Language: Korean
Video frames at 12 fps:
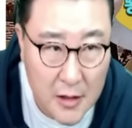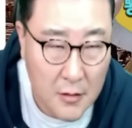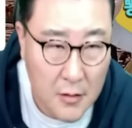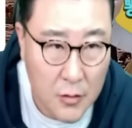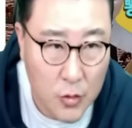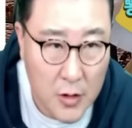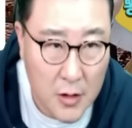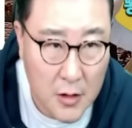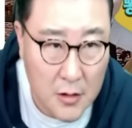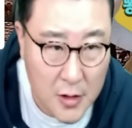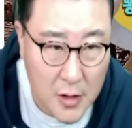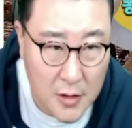근데 이게
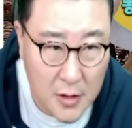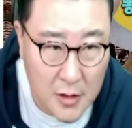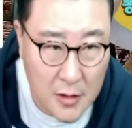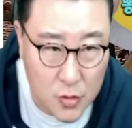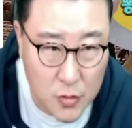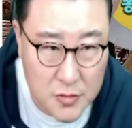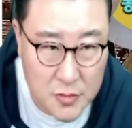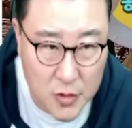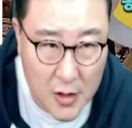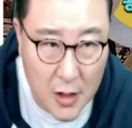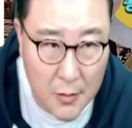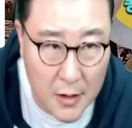쇠가 되게 좋은
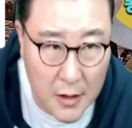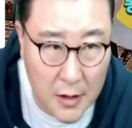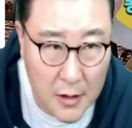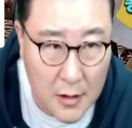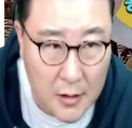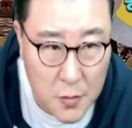쇠인가봐